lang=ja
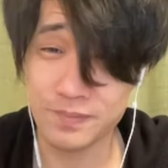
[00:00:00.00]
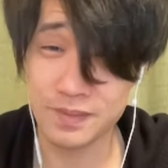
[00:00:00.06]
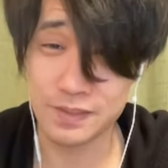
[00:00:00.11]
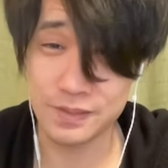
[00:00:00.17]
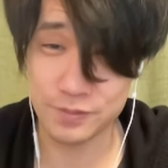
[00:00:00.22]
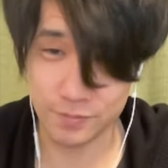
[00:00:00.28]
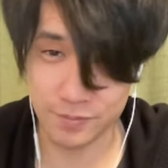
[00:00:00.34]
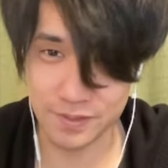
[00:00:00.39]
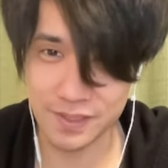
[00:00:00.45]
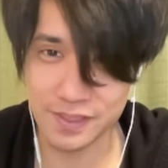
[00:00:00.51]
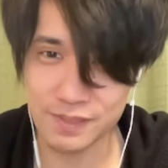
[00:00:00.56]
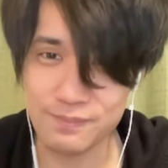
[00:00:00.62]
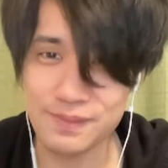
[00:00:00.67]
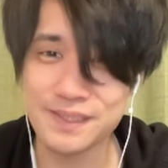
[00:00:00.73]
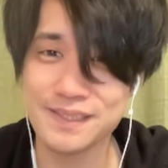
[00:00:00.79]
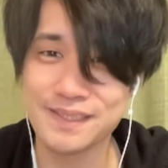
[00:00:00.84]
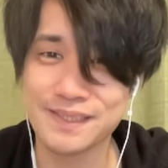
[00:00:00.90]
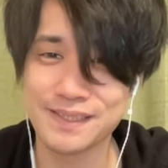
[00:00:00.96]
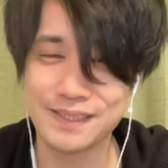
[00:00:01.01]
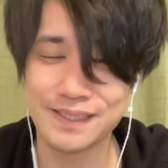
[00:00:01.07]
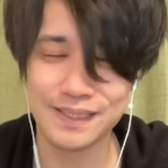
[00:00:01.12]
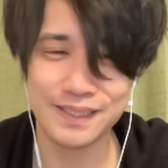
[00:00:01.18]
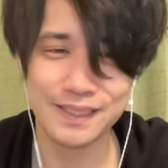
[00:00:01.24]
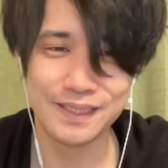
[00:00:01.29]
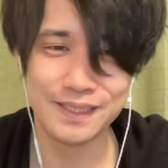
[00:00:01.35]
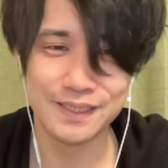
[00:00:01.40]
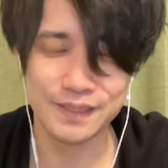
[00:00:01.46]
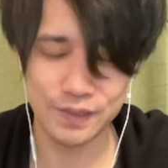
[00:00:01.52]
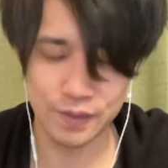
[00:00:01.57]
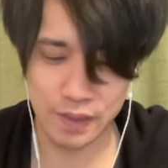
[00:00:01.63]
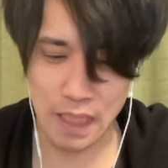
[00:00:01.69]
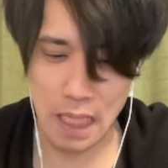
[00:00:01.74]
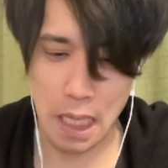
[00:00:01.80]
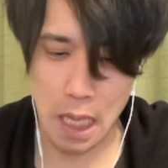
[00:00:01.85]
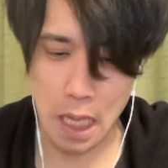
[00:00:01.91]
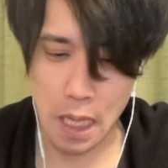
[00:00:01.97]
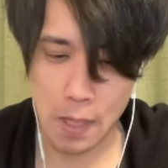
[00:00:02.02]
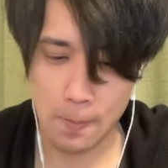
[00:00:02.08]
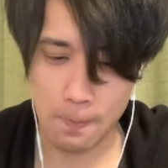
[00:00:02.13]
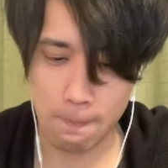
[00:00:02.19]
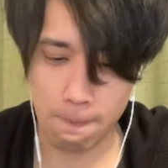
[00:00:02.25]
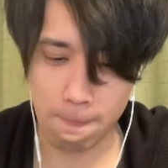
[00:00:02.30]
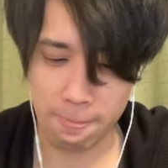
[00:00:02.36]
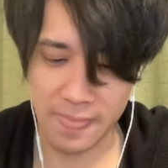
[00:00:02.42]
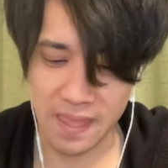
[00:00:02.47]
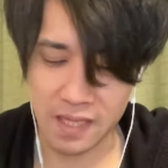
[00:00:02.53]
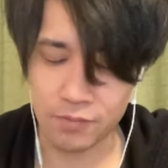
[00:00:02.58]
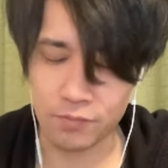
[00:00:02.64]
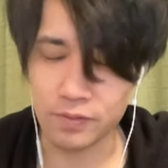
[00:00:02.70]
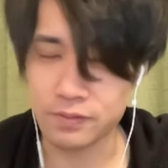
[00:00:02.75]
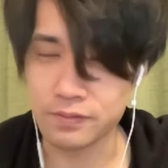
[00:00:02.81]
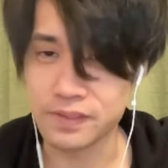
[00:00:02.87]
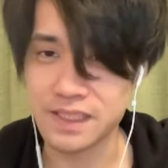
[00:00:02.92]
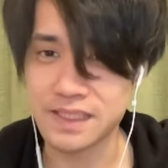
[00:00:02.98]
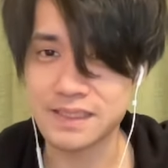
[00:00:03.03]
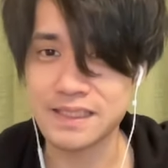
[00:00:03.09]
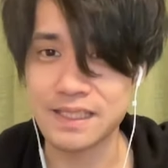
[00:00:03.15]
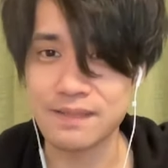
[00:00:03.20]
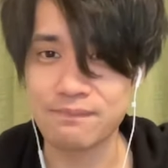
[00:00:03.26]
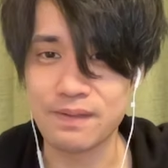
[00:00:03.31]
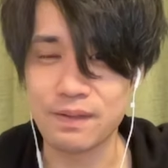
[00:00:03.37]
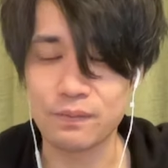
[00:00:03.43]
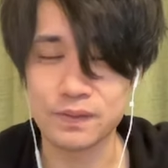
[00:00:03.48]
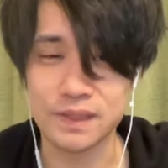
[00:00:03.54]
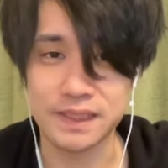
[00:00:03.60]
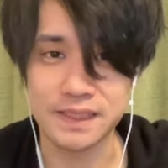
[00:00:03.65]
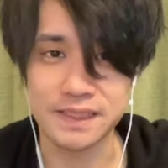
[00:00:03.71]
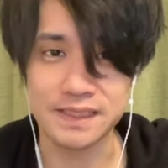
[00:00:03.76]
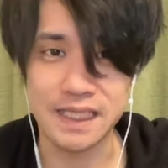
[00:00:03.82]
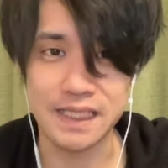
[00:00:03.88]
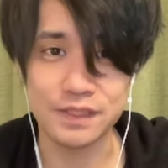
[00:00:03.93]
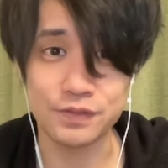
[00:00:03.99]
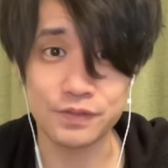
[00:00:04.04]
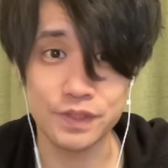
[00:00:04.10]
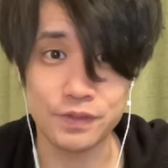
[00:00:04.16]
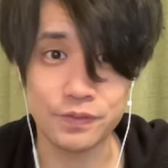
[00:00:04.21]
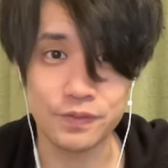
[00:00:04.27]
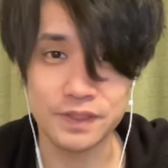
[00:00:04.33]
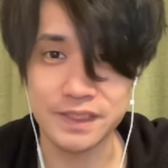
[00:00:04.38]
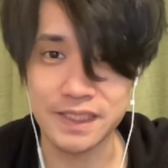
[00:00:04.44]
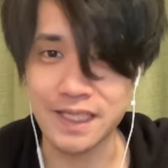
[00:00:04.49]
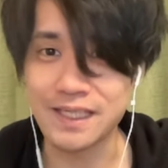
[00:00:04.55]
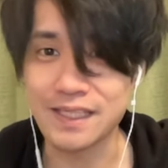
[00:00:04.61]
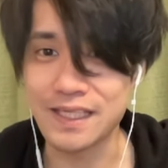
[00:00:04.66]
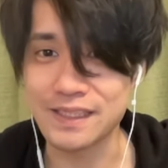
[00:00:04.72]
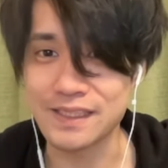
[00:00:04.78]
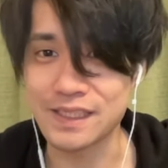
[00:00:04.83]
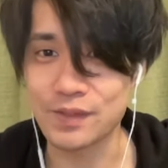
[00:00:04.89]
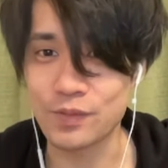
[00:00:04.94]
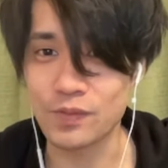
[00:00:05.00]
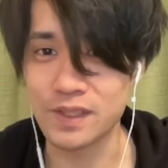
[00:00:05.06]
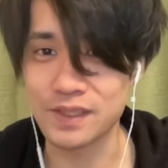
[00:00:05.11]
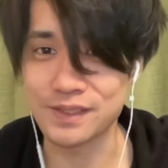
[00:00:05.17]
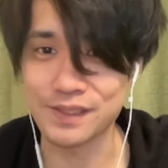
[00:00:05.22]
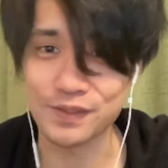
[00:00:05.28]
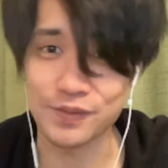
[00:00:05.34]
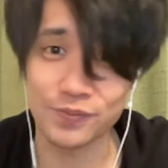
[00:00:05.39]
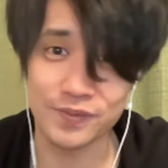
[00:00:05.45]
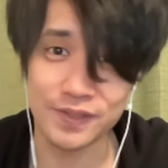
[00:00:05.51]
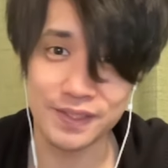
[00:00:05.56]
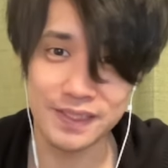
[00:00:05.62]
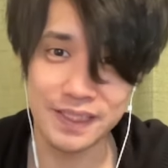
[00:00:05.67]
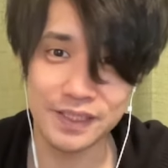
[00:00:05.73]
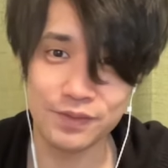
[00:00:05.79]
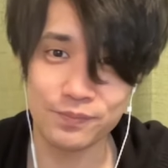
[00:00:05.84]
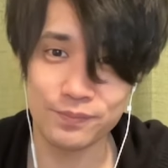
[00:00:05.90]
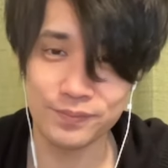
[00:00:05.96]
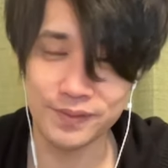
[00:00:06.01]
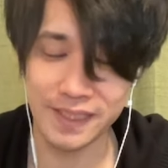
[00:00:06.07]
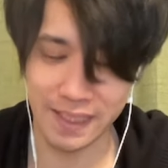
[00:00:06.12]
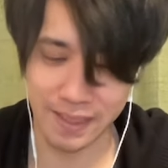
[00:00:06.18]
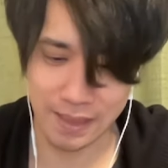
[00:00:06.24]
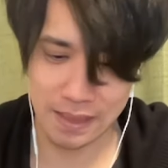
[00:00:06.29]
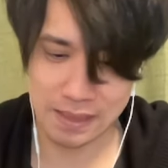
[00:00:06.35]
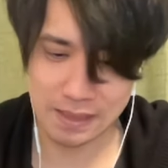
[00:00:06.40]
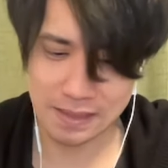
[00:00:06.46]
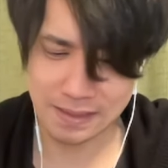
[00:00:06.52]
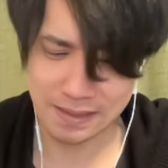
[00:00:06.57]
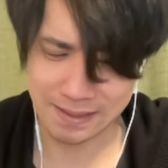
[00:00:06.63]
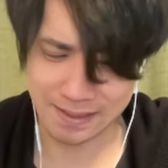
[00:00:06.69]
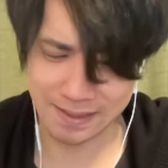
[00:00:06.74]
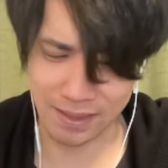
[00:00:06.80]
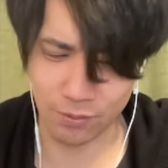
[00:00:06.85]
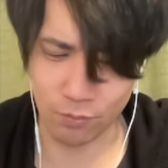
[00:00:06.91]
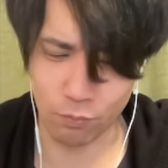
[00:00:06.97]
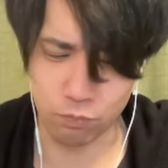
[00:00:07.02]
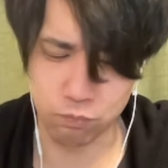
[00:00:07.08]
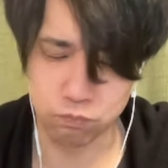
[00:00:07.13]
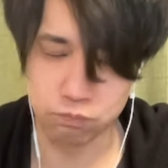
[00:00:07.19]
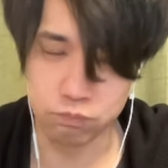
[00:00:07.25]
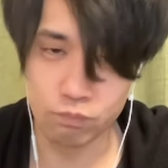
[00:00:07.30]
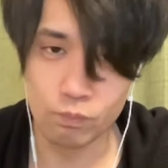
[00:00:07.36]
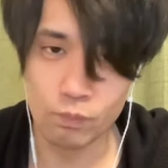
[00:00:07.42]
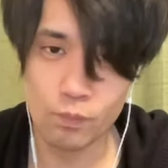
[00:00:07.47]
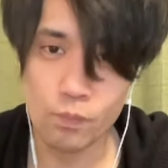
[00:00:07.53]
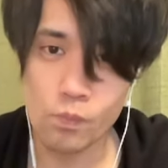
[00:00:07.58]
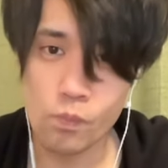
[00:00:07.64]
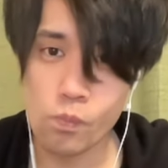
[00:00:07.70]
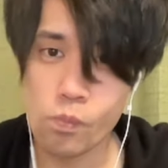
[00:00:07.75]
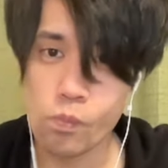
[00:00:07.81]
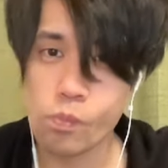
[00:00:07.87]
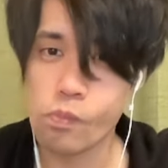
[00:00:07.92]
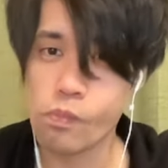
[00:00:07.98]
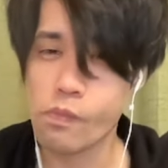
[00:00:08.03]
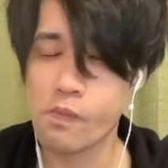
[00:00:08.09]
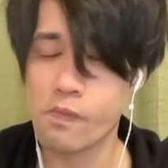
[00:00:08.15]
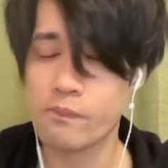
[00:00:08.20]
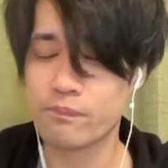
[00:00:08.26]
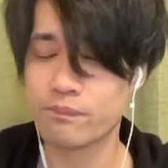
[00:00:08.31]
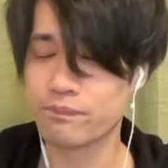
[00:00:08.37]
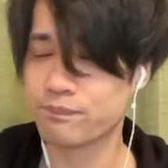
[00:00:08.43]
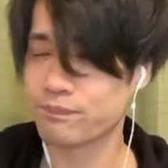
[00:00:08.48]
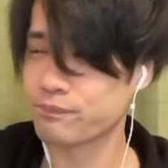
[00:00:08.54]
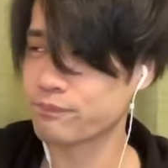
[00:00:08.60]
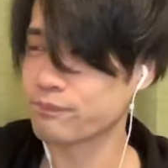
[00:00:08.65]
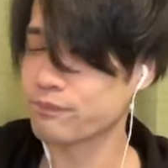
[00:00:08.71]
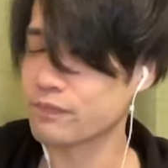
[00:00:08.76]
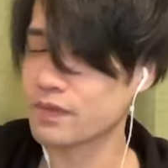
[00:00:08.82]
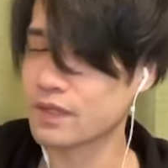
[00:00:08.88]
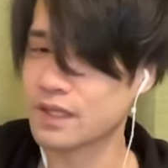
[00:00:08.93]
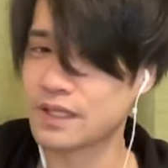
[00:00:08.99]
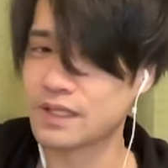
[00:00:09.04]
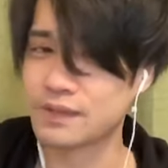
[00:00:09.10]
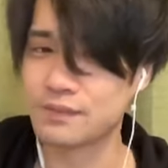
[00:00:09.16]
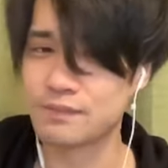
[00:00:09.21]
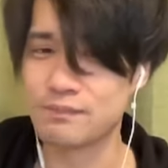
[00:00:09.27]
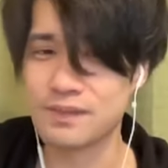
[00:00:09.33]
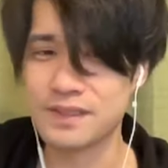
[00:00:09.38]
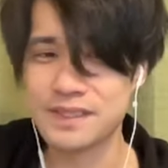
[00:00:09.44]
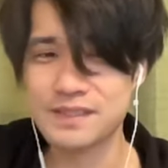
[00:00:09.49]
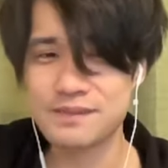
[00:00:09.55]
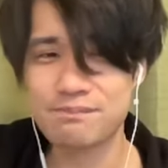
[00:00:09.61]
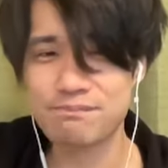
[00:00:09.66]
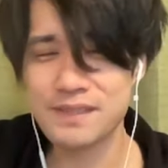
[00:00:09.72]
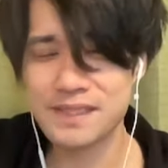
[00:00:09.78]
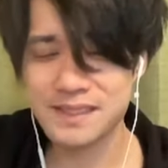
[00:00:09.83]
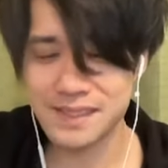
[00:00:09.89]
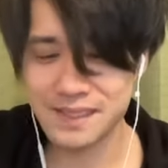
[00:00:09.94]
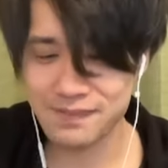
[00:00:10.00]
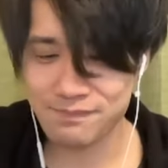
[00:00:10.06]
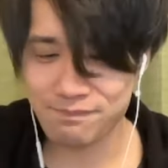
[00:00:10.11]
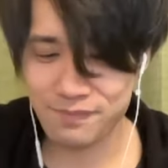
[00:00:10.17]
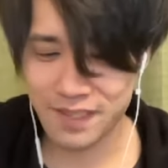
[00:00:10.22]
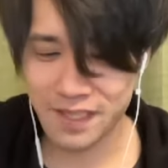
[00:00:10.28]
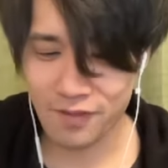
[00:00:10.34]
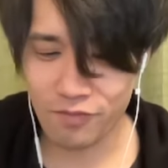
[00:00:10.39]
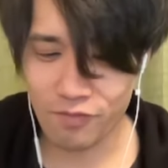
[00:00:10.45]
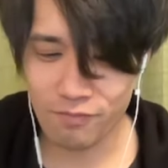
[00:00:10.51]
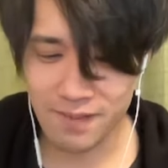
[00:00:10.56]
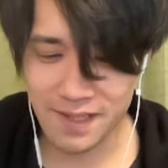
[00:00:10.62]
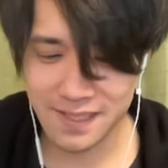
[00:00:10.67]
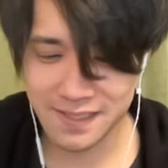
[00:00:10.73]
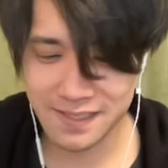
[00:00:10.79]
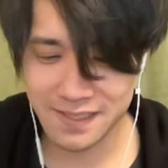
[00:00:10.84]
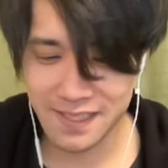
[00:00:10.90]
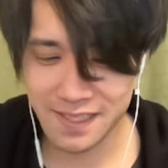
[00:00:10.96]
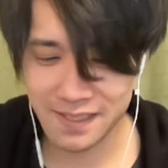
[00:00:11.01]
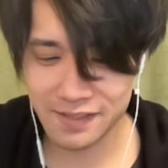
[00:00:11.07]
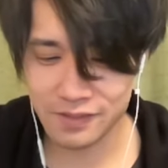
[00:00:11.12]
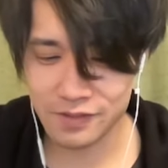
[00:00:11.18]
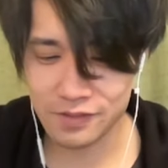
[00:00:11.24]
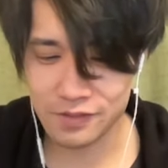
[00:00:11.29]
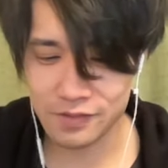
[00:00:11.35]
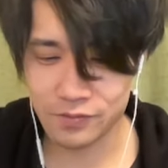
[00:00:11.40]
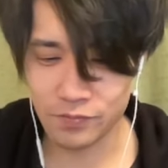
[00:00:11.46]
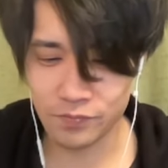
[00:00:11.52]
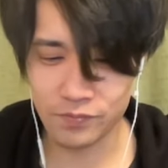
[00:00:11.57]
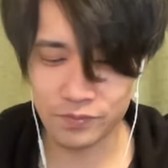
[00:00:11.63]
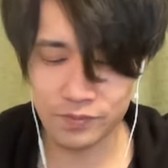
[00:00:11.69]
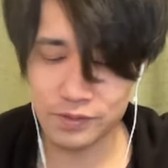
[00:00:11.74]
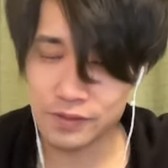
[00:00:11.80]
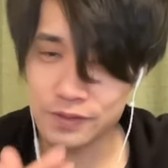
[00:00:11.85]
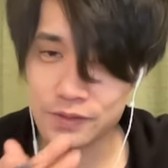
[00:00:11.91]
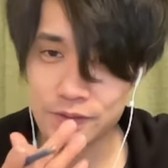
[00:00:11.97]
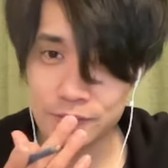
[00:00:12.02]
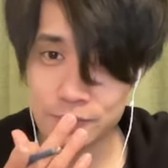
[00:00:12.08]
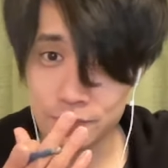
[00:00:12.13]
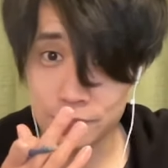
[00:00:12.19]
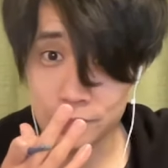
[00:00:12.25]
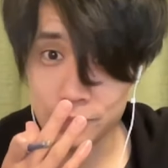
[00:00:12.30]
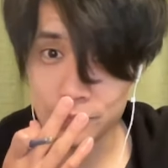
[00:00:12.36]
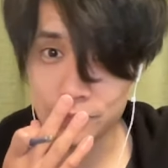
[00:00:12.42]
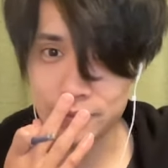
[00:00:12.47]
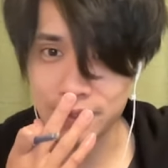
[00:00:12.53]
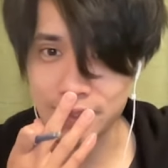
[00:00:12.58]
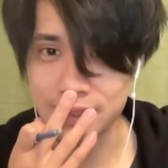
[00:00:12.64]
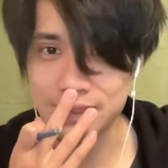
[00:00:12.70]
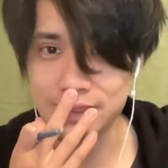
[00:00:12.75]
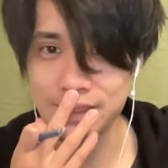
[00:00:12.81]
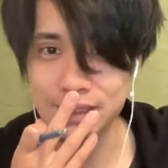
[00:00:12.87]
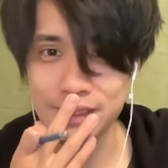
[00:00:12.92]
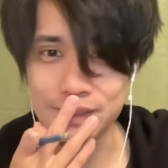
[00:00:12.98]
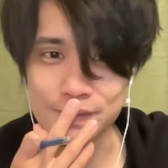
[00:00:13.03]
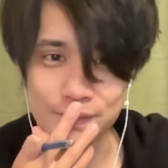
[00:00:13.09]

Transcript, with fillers: 正直に言います。それでは、ね、これクリアして、あ、宝石31個にして、ガチャ動画次撮っていきたいと思うんで、最高めっちゃ結構前にね、の、組んどいた編成なんです